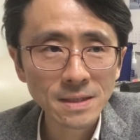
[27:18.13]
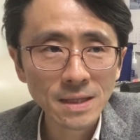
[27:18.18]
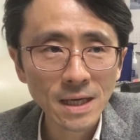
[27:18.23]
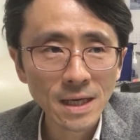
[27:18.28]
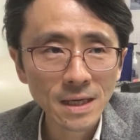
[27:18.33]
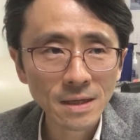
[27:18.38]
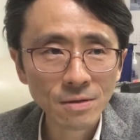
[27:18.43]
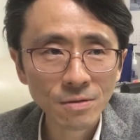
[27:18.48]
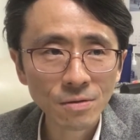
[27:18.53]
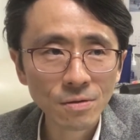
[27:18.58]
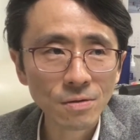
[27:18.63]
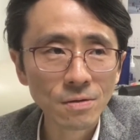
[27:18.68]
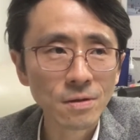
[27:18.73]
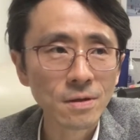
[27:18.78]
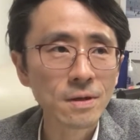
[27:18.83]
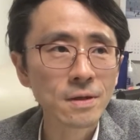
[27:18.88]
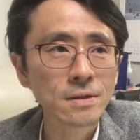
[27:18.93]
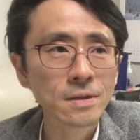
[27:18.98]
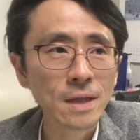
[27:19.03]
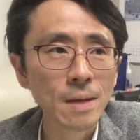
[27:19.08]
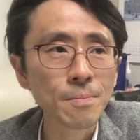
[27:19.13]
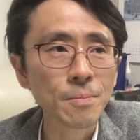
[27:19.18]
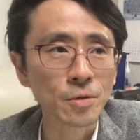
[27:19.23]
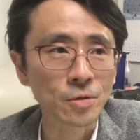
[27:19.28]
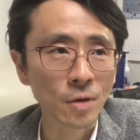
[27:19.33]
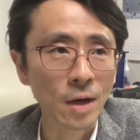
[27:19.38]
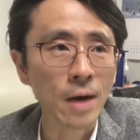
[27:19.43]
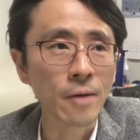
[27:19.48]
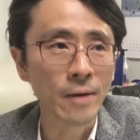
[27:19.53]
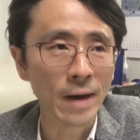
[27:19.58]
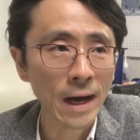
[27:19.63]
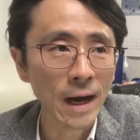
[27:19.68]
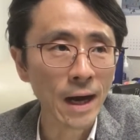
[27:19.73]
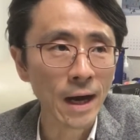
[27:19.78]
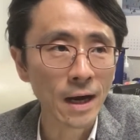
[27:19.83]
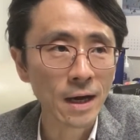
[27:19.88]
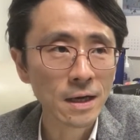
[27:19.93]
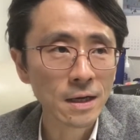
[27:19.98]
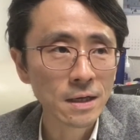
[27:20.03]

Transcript: 系の店舗とかは